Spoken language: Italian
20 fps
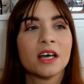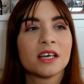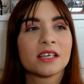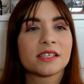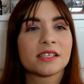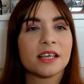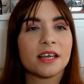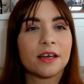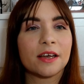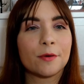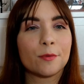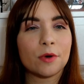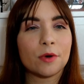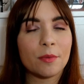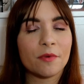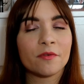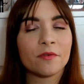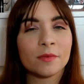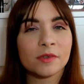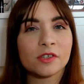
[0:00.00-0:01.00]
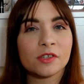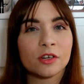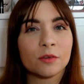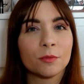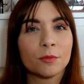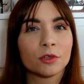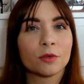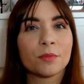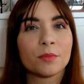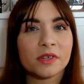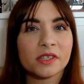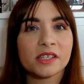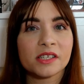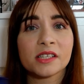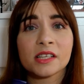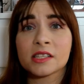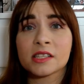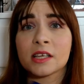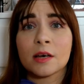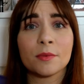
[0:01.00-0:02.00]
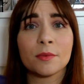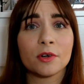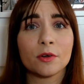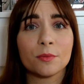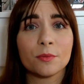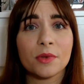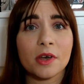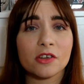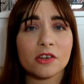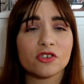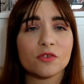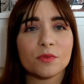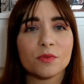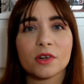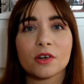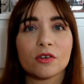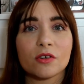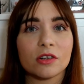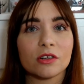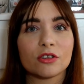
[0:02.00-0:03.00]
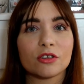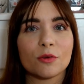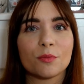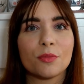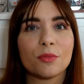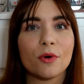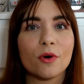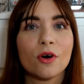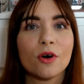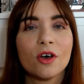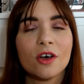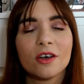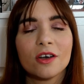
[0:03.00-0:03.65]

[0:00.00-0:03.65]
se è una profumazione molto persistente a me non piace, mi ricorda troppo